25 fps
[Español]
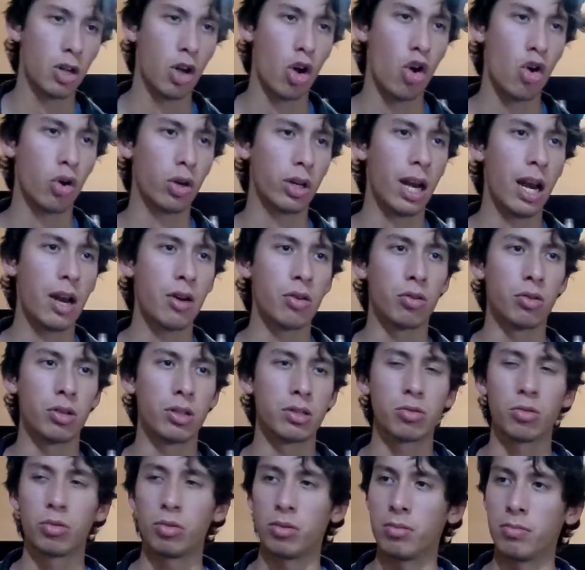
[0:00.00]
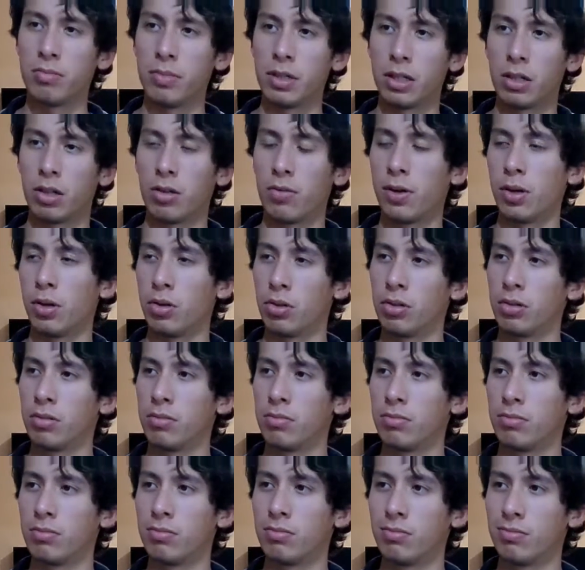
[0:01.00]
Oh, claro, es un microblog.
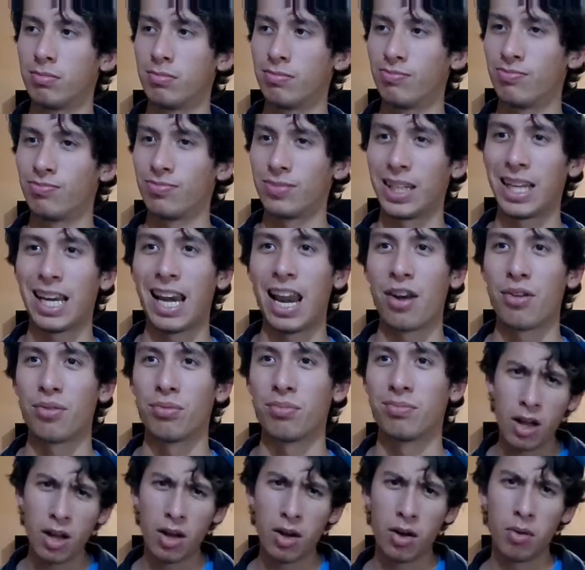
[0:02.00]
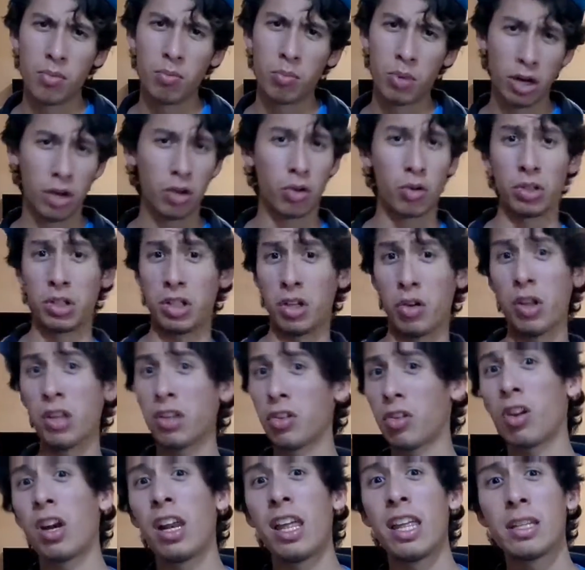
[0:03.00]
Bueno,
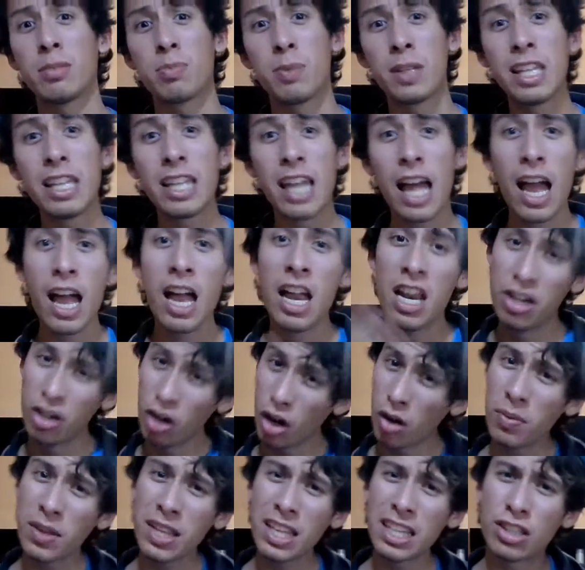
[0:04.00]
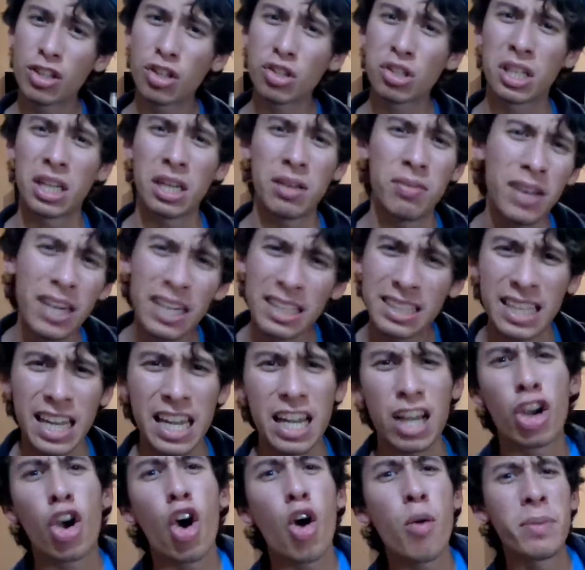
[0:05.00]
continuando con la despedida, no olviden
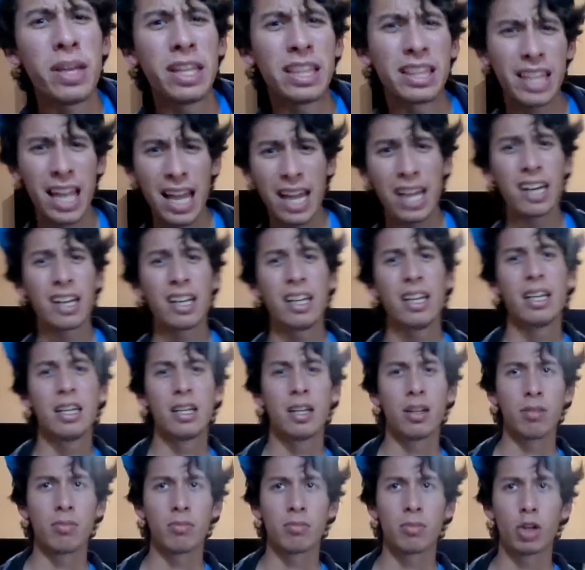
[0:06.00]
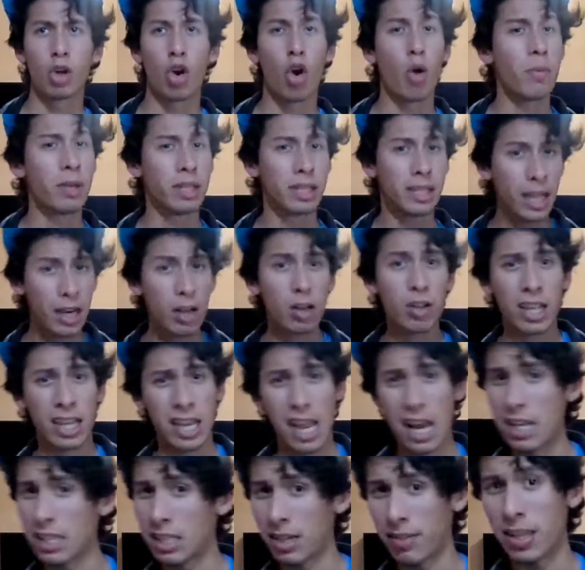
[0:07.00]
suscribirse, comentar comentar lo
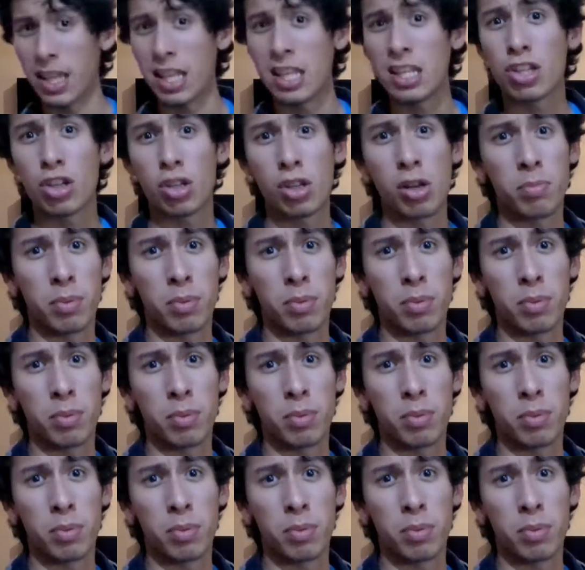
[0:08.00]
que ya les había dicho del